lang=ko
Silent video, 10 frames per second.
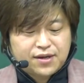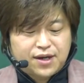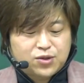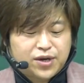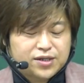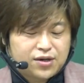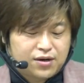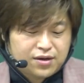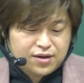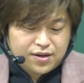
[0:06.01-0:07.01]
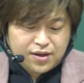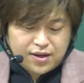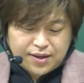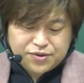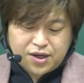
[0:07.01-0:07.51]
계속해서
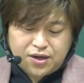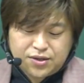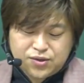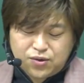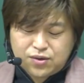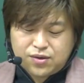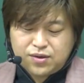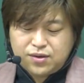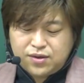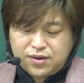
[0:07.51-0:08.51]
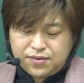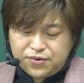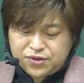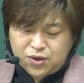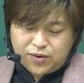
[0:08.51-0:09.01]
함수의 연속
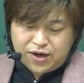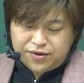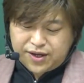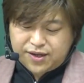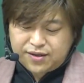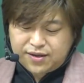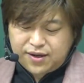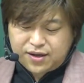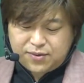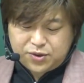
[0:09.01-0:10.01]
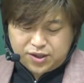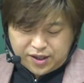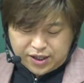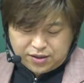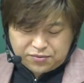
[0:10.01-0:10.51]
연속 관련된 예, 기본적인
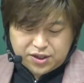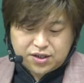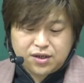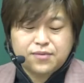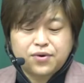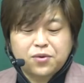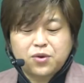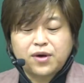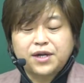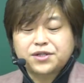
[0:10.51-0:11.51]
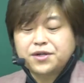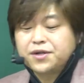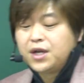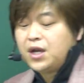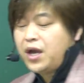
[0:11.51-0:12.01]
개념 문제들 풀어보도록 하죠.
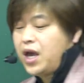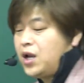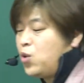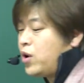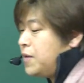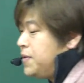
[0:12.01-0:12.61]
A105의